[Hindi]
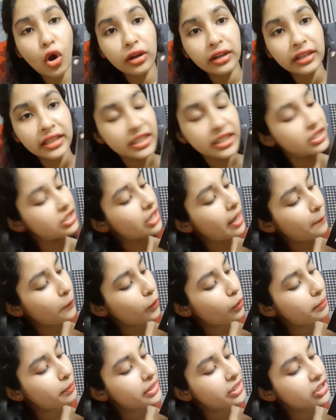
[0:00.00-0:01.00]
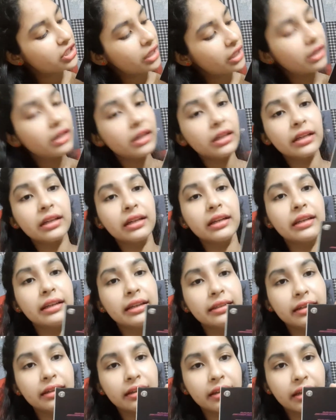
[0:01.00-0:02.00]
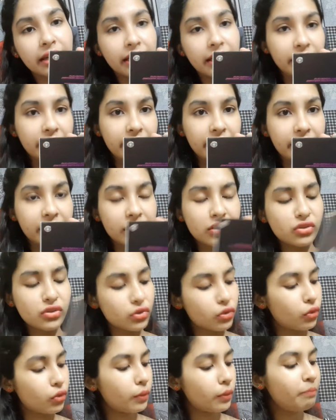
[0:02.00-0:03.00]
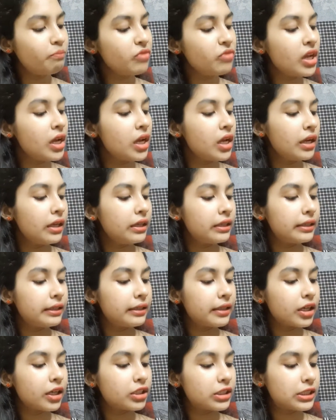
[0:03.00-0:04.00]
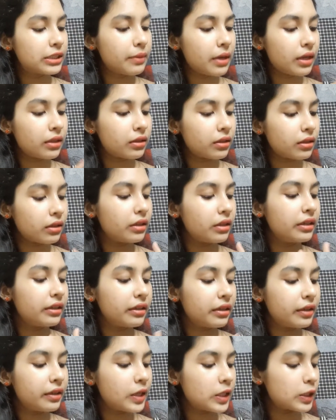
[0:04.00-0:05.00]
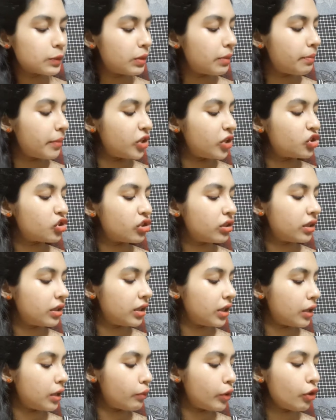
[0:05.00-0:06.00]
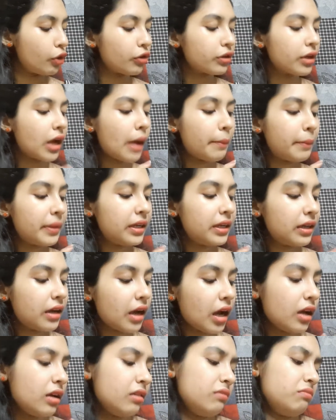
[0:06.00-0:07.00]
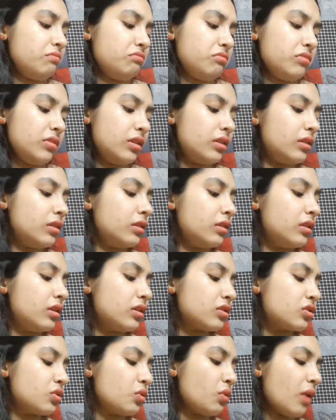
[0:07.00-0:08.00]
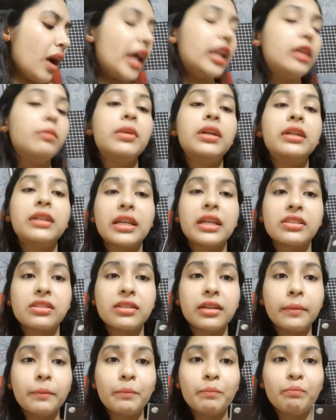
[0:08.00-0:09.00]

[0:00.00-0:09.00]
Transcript: नीचे आपको मिल जाएगा ग्लिटर के इंग्रेडिएंट्स तो ठीक है अच्छी बात है इंग्रेडिएंट्स भी मेंशन किए हुए और यहाँ पे लिखा है दर इज़ नो एनिमल टेस्टिंग